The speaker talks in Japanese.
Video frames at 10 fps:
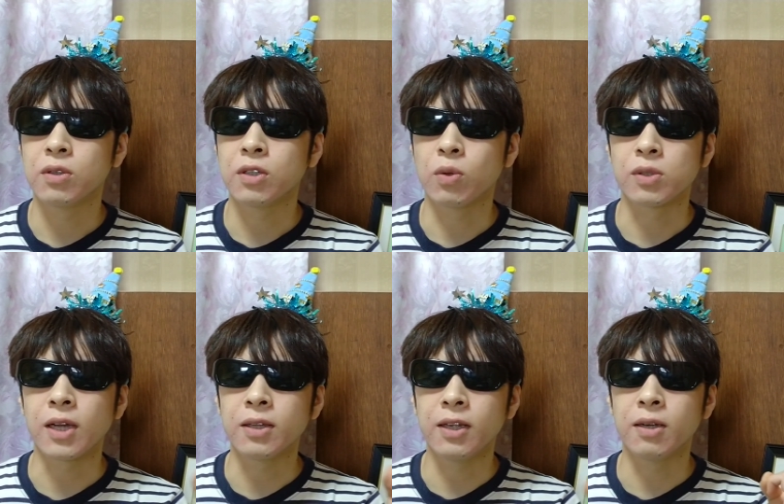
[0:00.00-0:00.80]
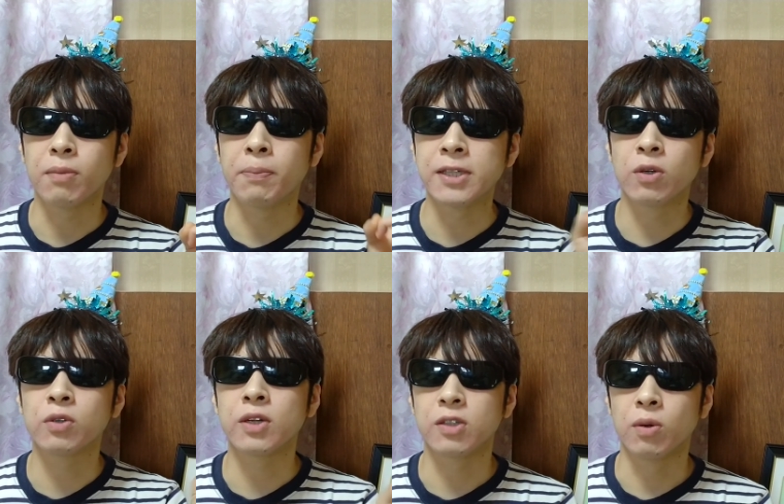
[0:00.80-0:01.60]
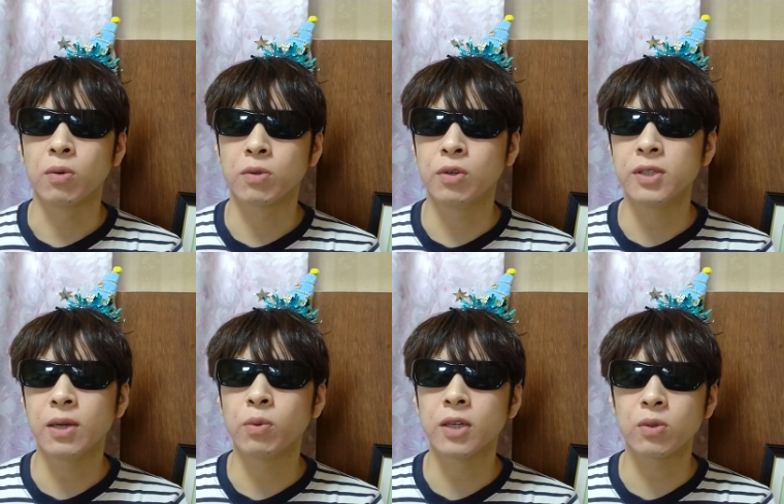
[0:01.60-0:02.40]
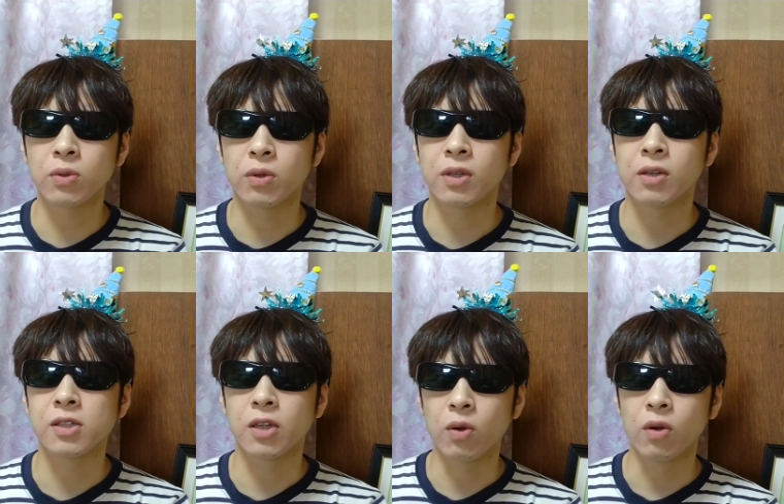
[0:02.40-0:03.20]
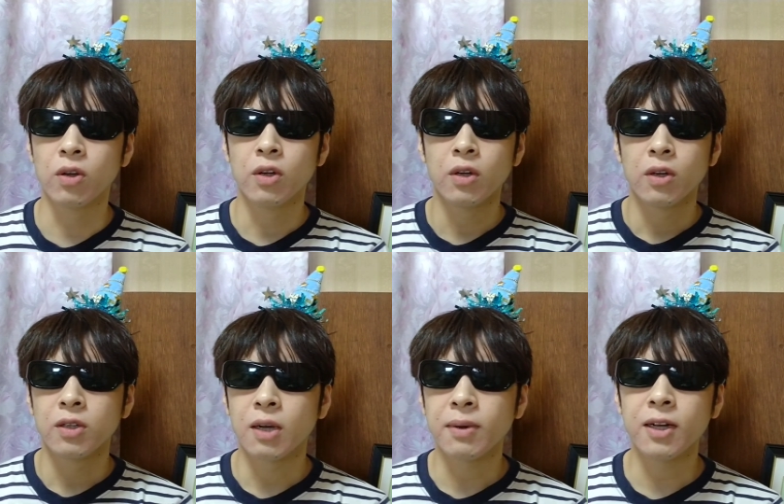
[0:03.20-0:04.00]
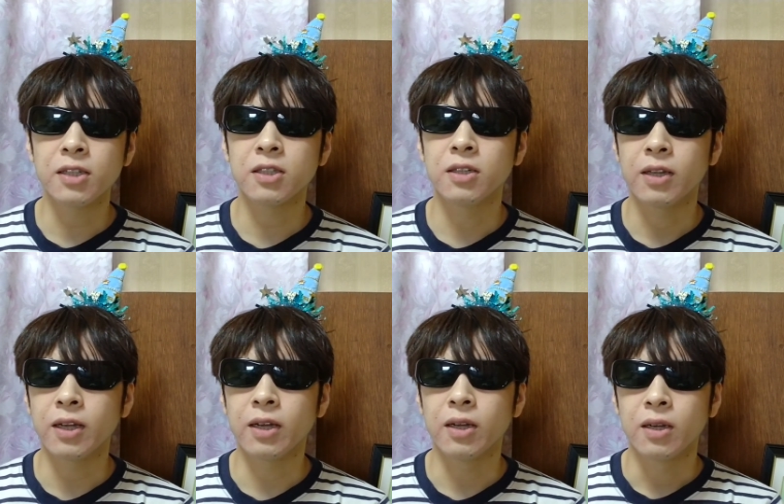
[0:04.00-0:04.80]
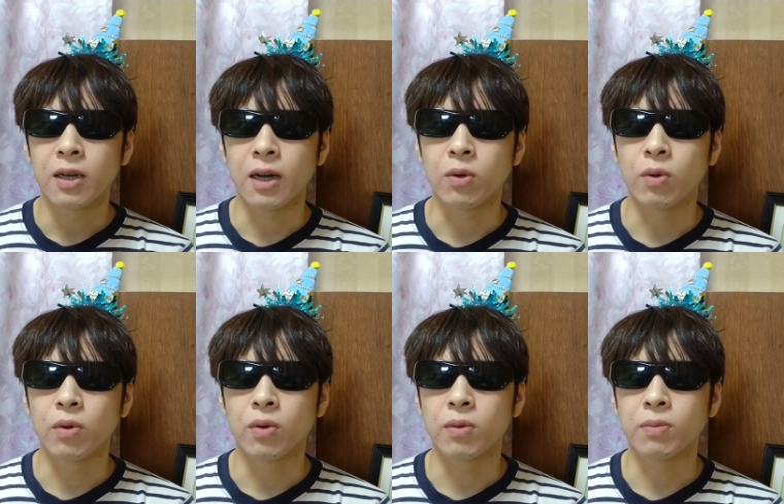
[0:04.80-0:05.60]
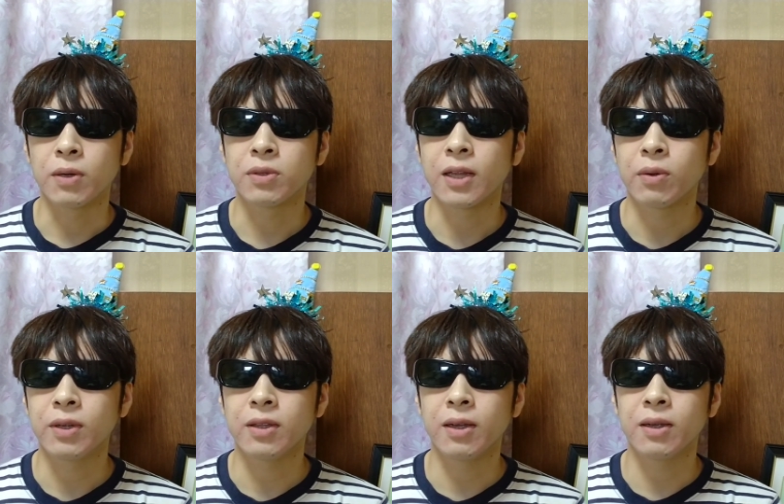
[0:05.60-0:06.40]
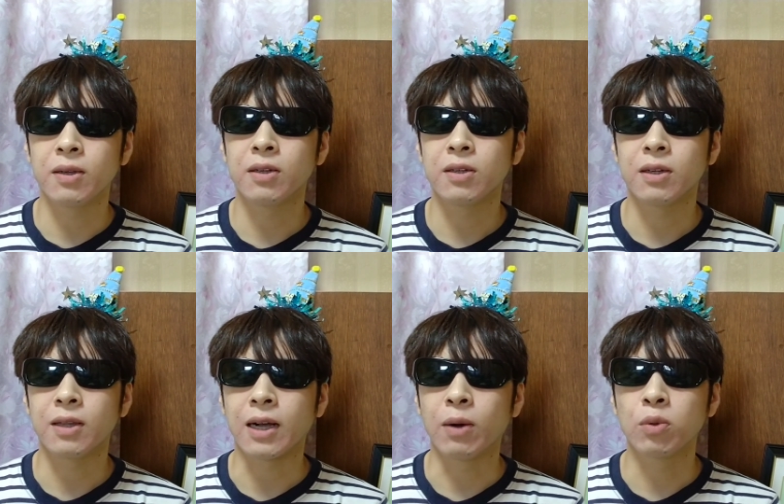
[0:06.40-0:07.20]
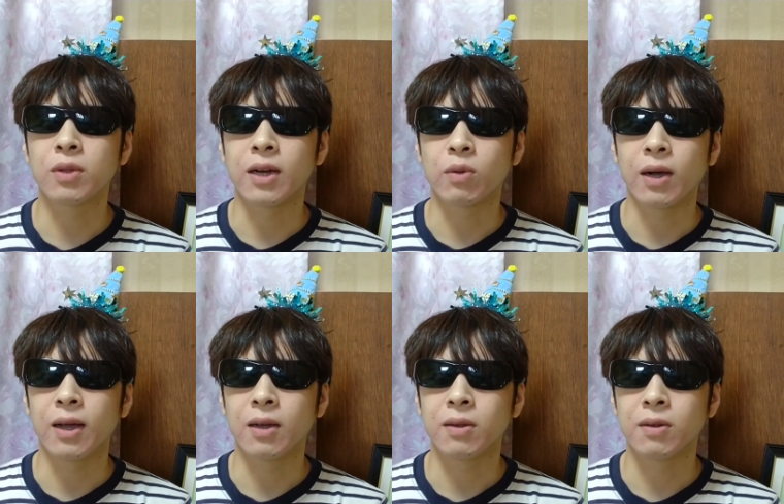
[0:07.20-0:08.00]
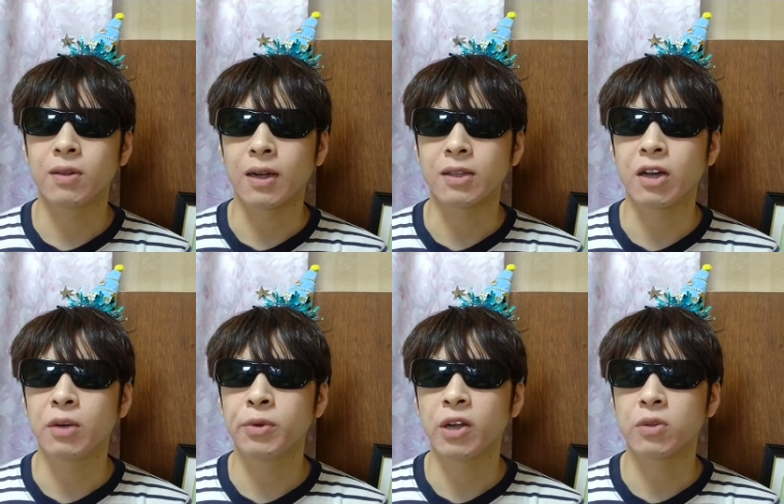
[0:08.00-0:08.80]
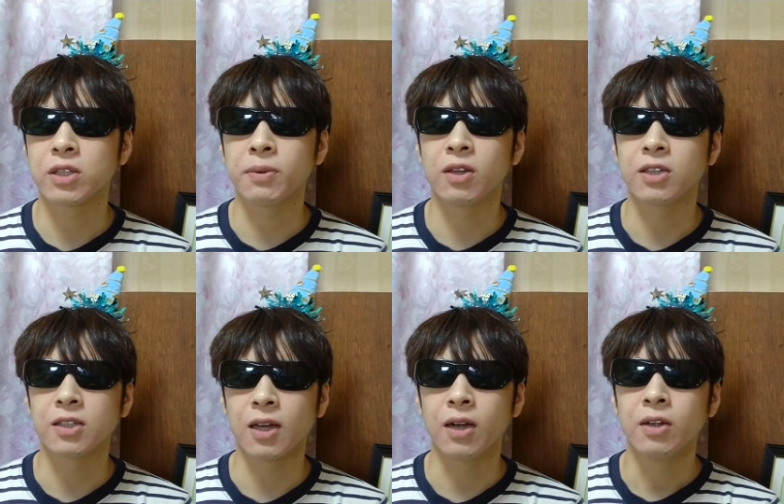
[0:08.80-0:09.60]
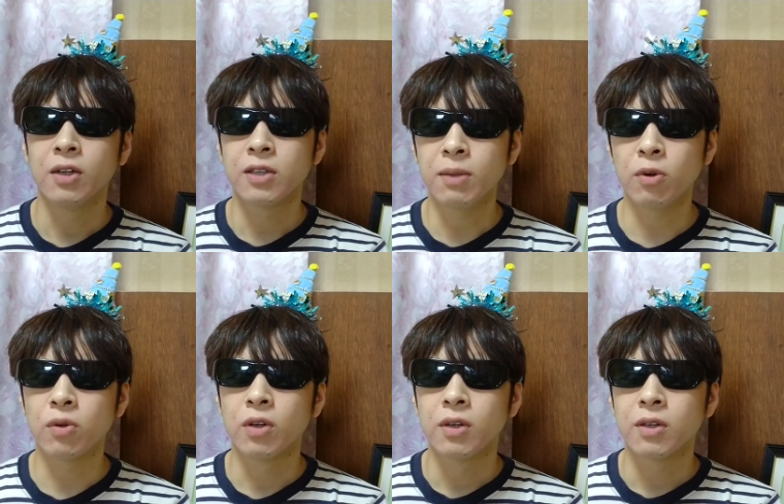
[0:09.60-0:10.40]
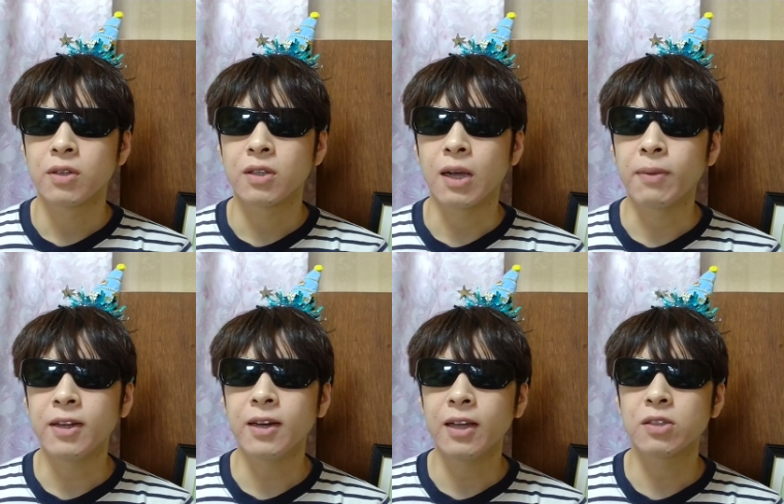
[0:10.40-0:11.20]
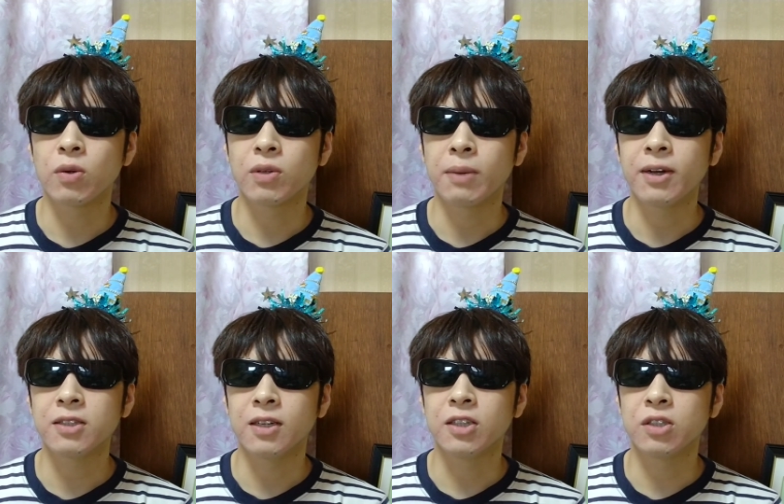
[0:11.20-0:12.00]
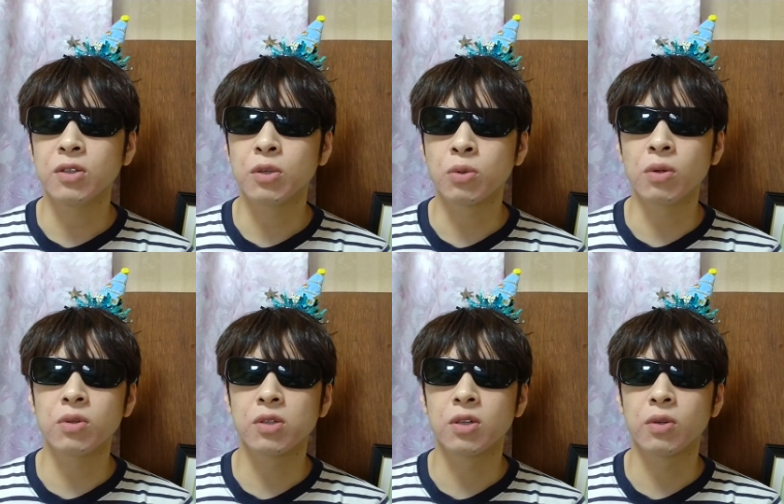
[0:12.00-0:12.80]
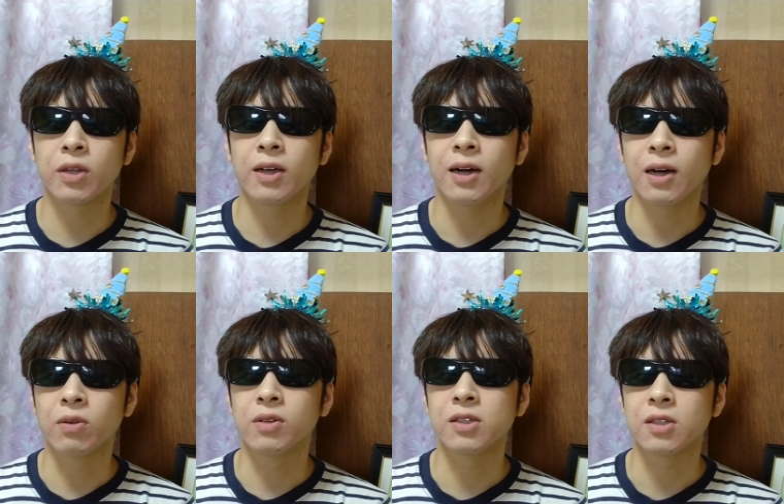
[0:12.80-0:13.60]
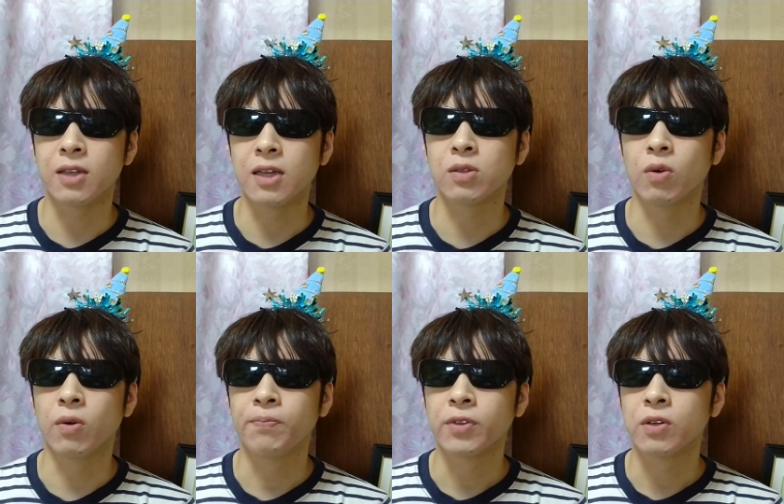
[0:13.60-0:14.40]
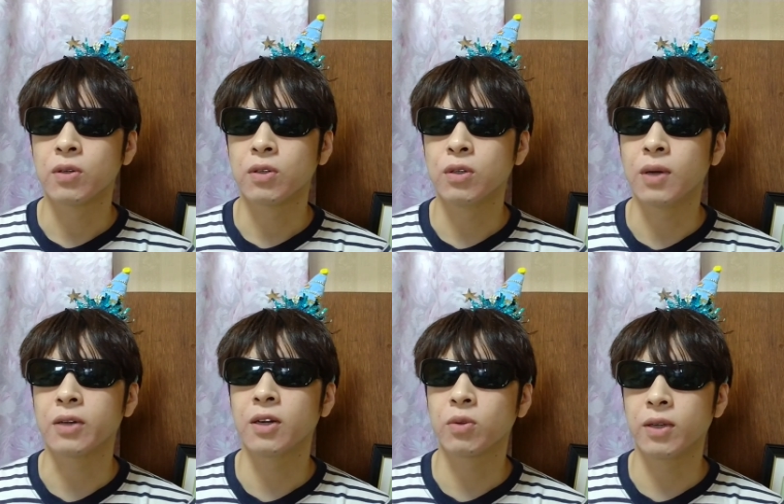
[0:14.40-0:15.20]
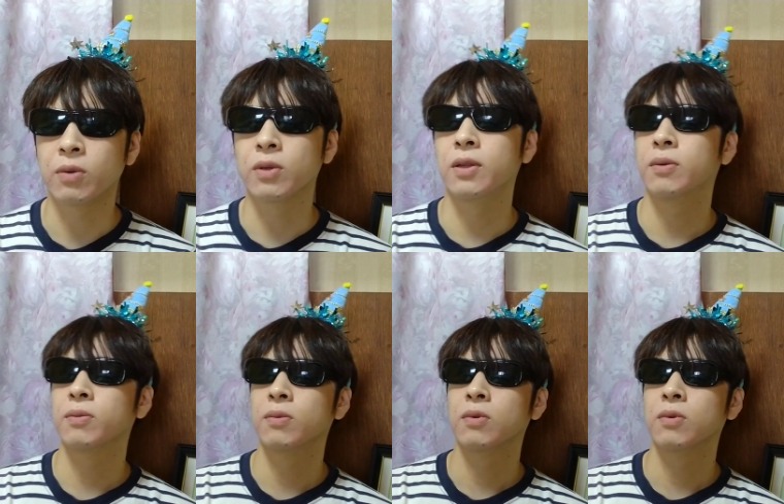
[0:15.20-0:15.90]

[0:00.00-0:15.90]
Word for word: 人3人、まあ別の人ですよ。偶然同じこと言ったんですけど、生配信で、あの、まあ、ただ振りって、なんか煽ったりとか、なんかたわむないこと喋ってるじゃないですか。でも、たまにね、その生配信で一瞬きょとんとする時があるんですって、その空白な時、こうやって。